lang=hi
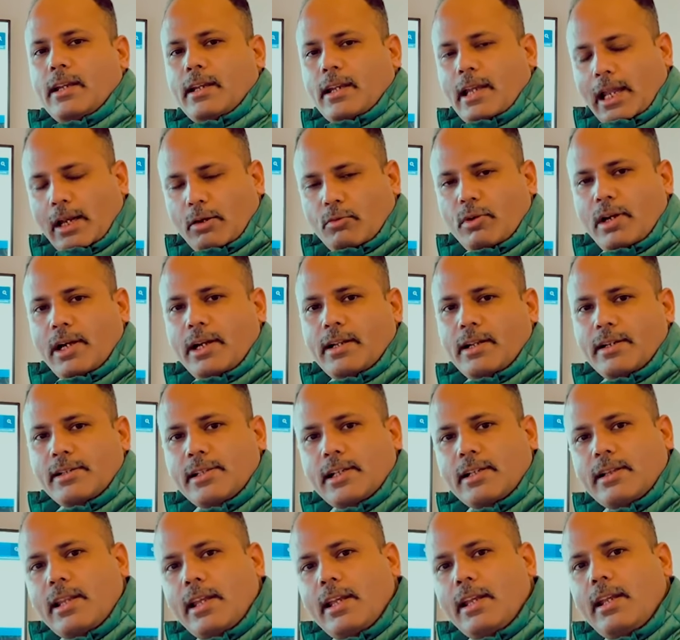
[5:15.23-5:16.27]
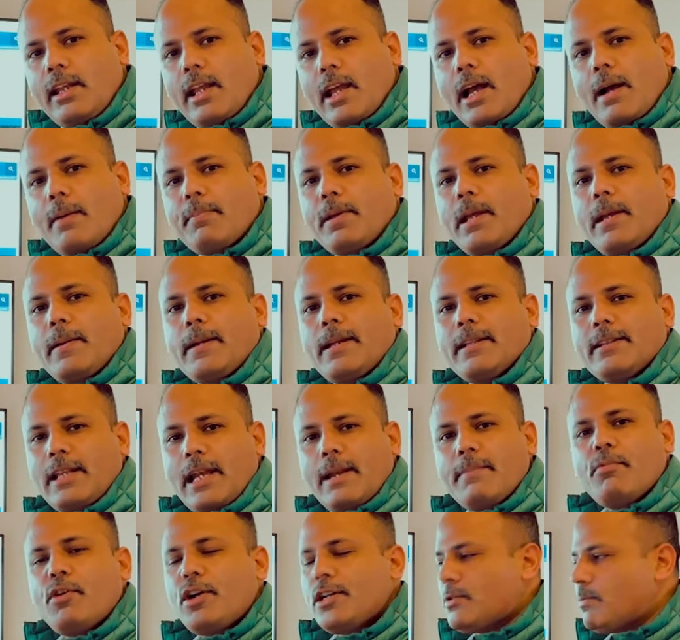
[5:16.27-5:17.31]
कैलकुलेट कर सकते हैं कि आपके कितने
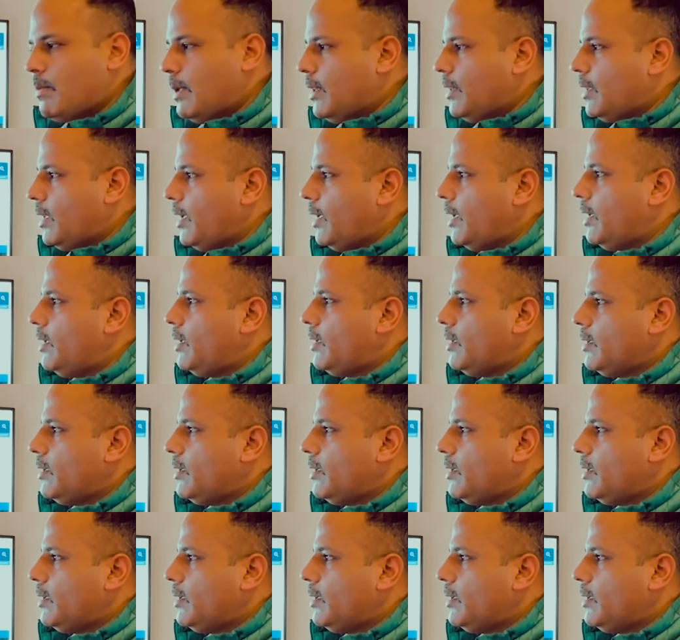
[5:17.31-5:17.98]
पॉइंट्स बनते हैं